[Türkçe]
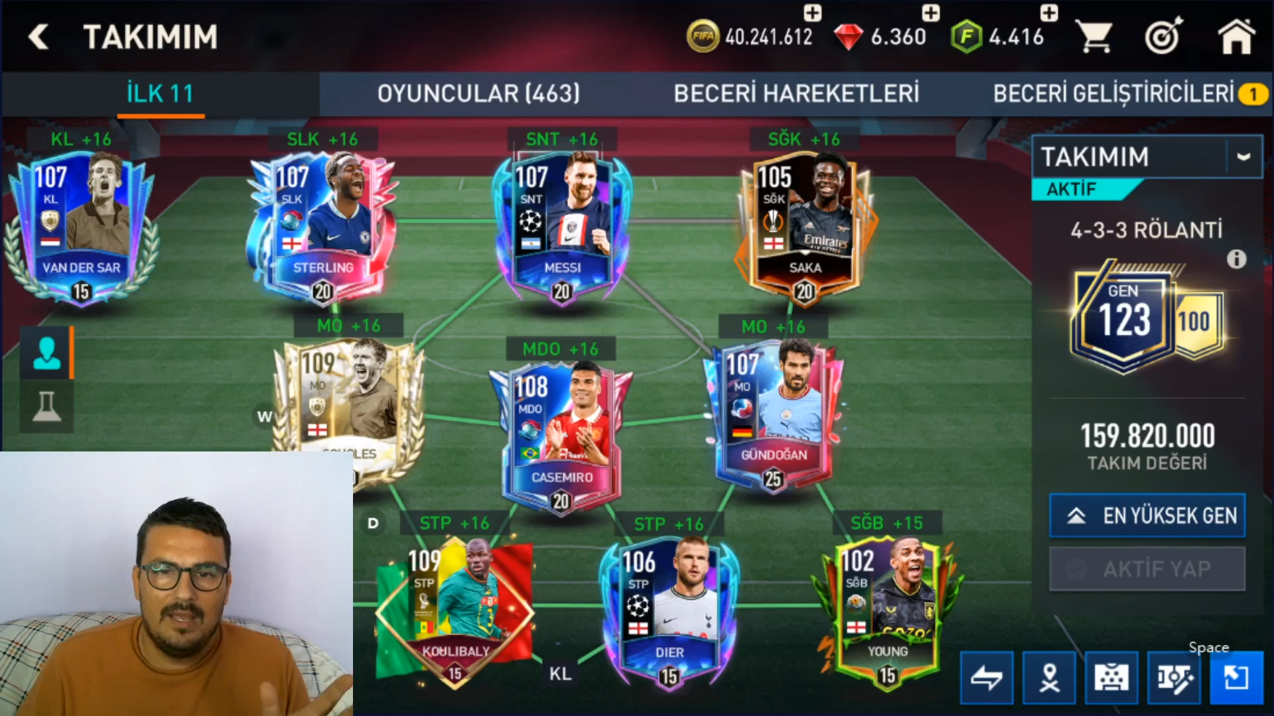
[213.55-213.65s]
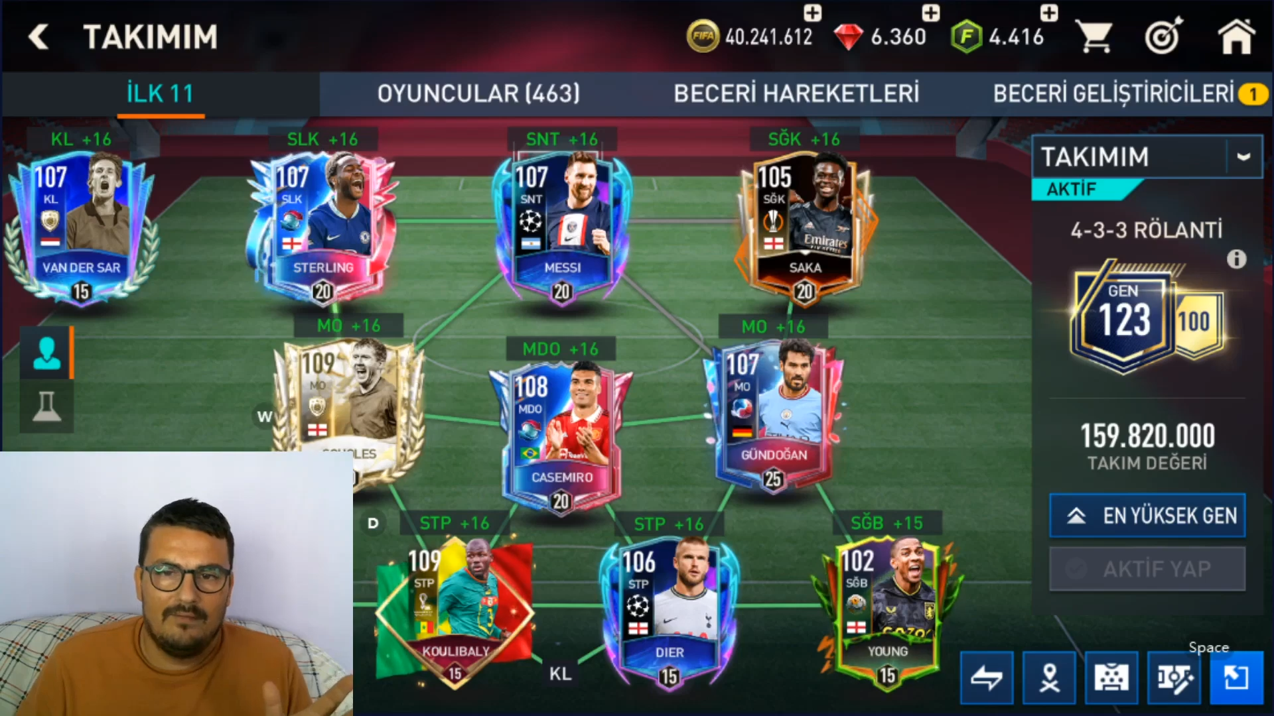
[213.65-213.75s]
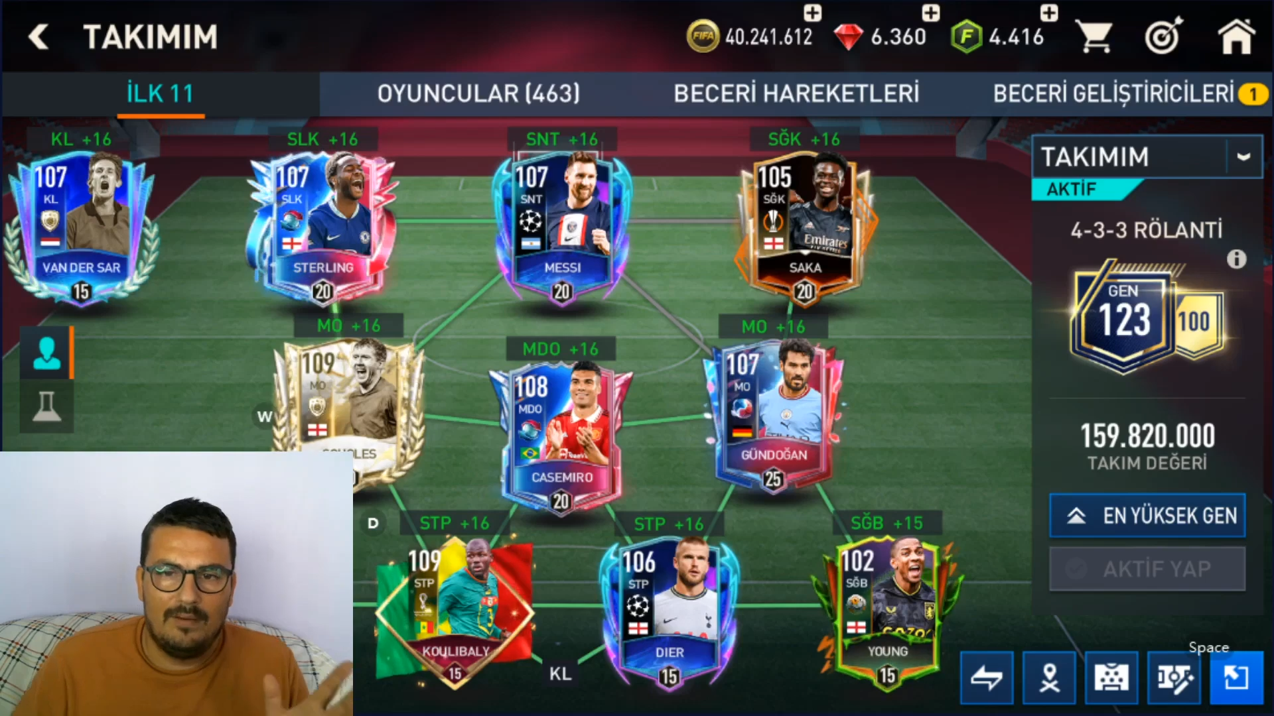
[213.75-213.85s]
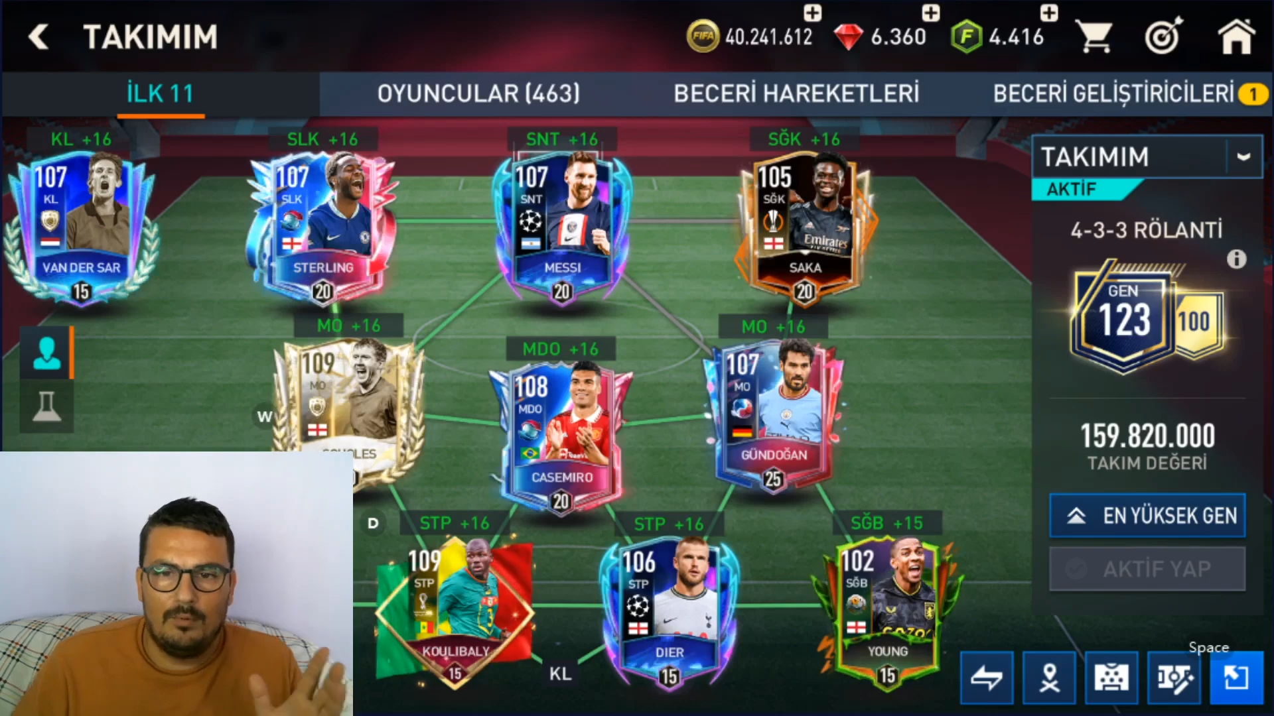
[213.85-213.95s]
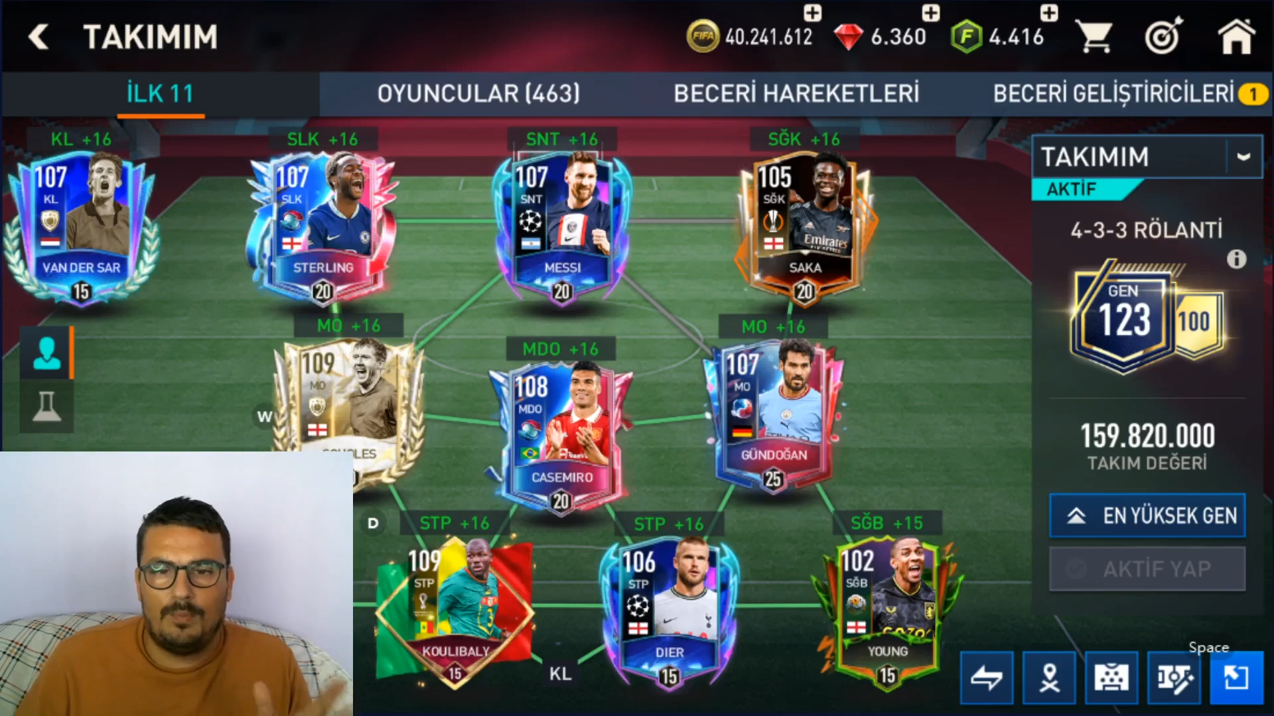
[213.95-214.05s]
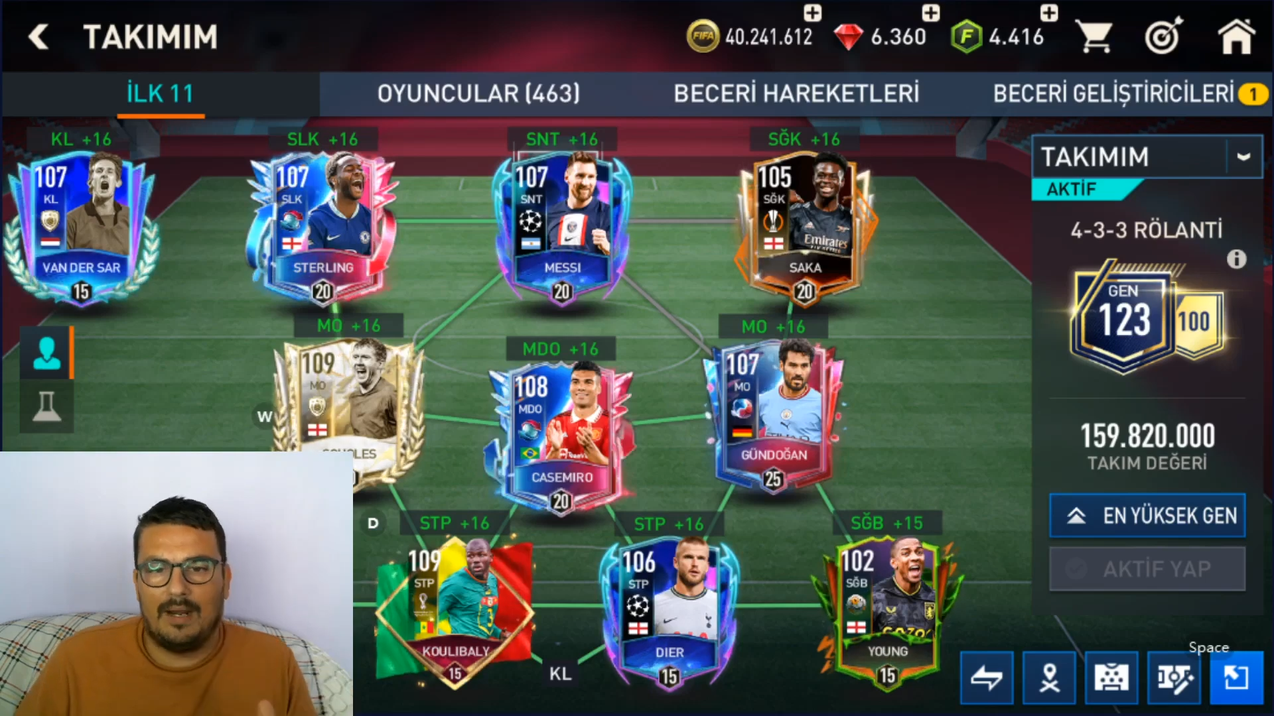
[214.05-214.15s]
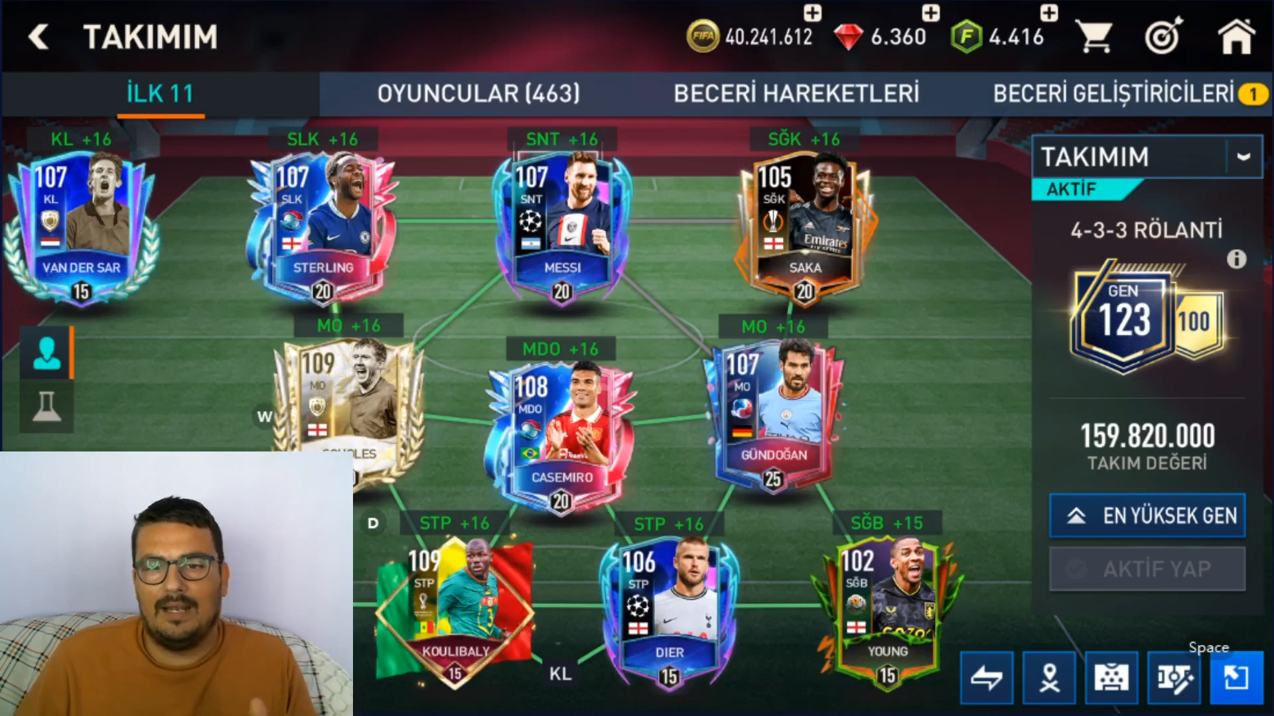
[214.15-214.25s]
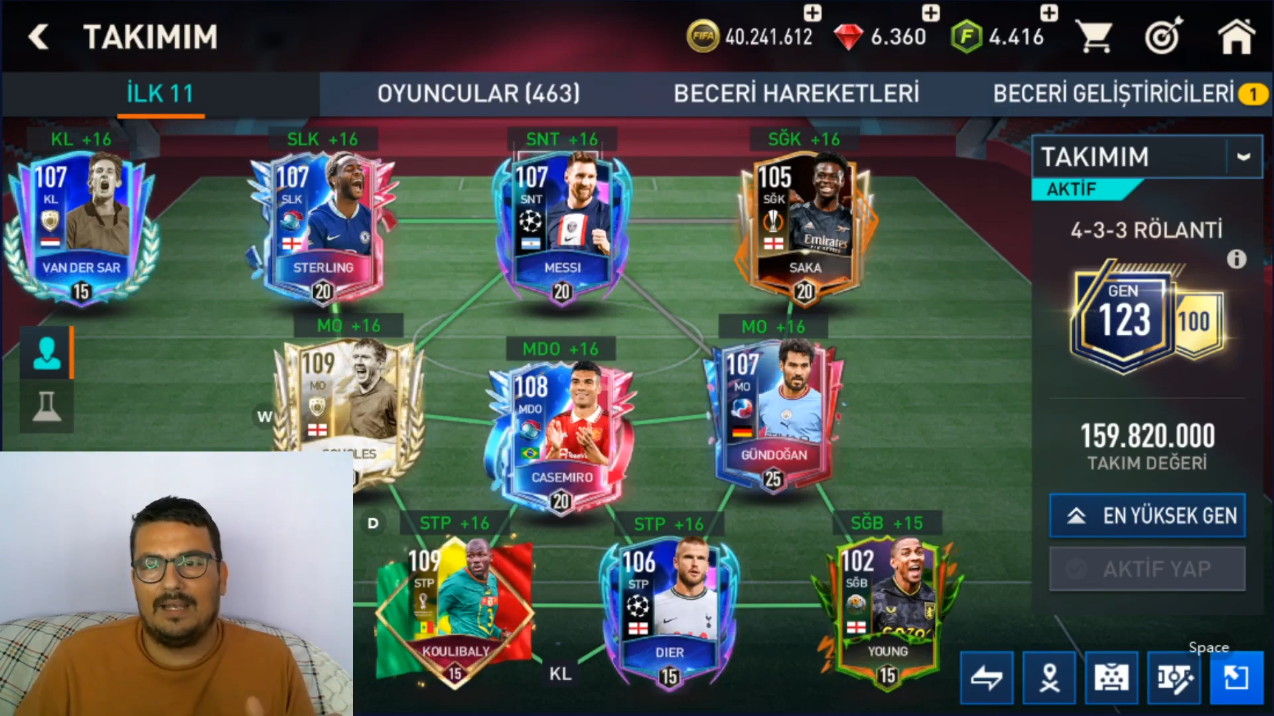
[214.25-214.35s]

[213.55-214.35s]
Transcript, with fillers: Ve bu parayla